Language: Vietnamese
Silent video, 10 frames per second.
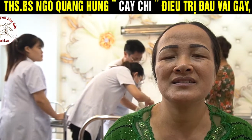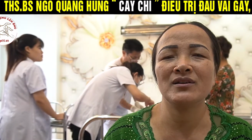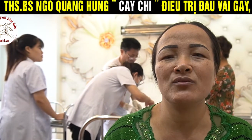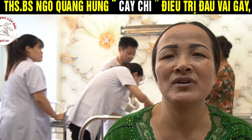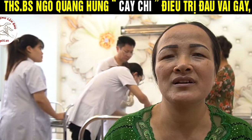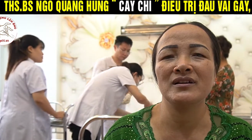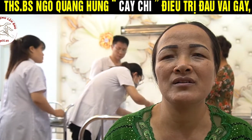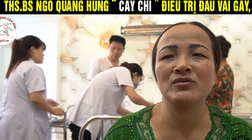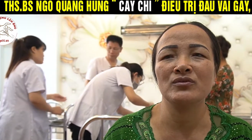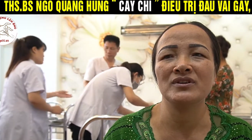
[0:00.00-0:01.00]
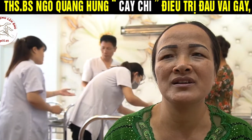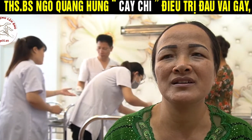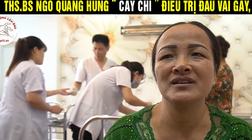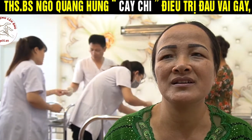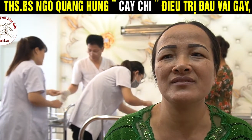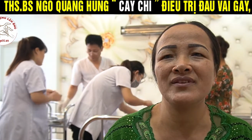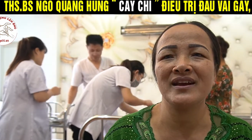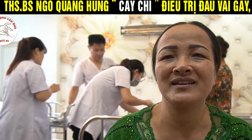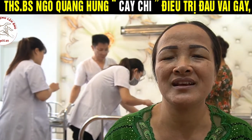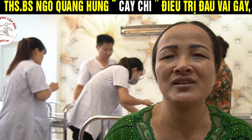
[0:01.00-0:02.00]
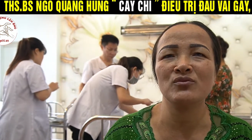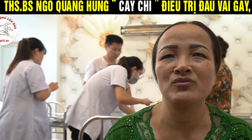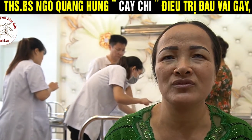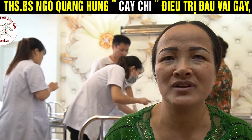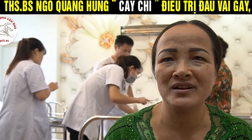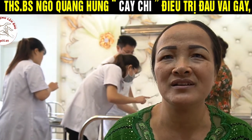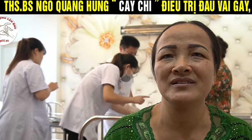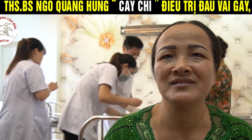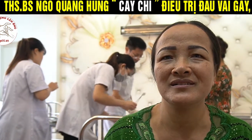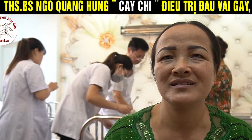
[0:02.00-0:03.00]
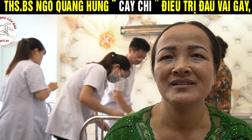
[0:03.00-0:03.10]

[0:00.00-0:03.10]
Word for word: sau lần đầu tiên thì về thấy cũng đỡ đỡ được